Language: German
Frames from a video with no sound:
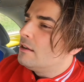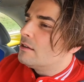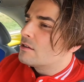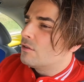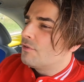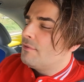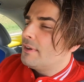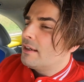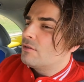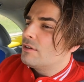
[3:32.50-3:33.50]
So, und wenn
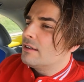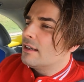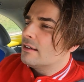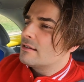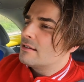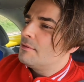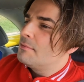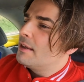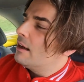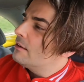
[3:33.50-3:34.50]
wir natürlich in den ersten
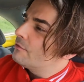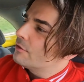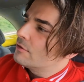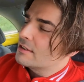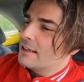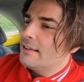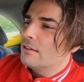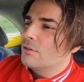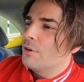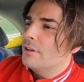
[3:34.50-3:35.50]
sieben Jahren von unseren
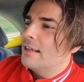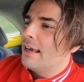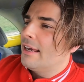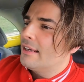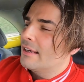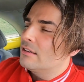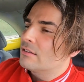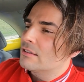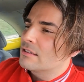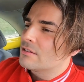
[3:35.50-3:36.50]
Eltern hören, hey, Geld
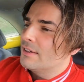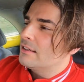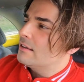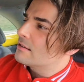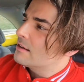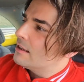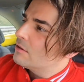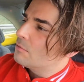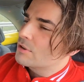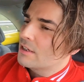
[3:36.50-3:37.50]
ist das Wichtigste,
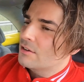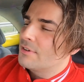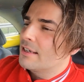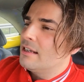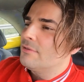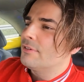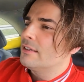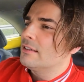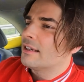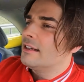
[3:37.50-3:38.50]
du musst ganz viel Geld
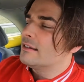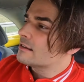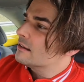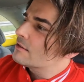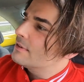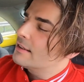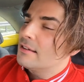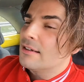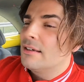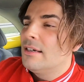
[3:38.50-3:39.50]
verdienen, Geld ist ganz
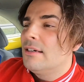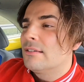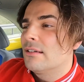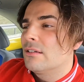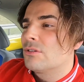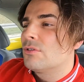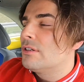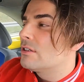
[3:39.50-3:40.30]
wichtig, dann natürlich